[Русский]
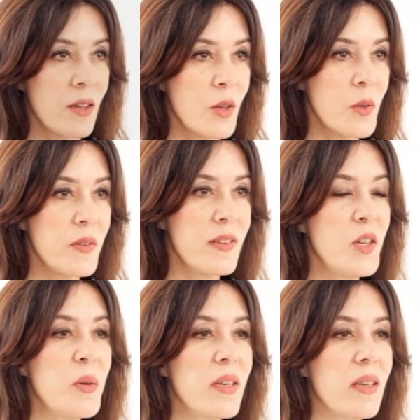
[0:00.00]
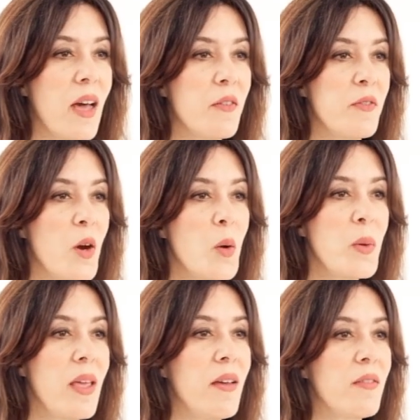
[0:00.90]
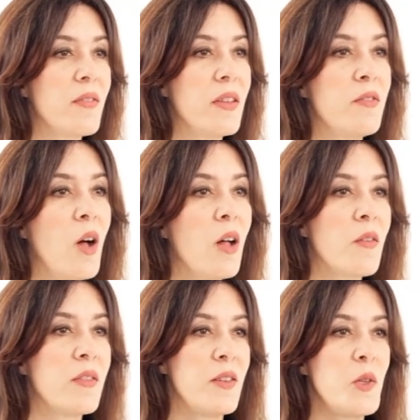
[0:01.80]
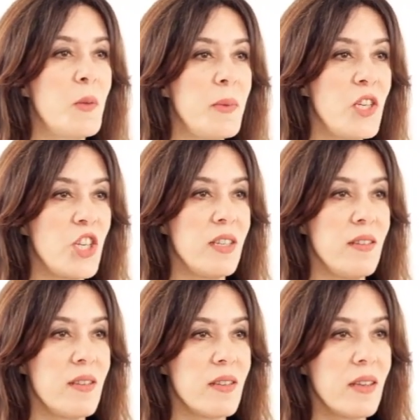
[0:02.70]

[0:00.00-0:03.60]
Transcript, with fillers: учитывая, насколько далеко мы эволюционировали как вид,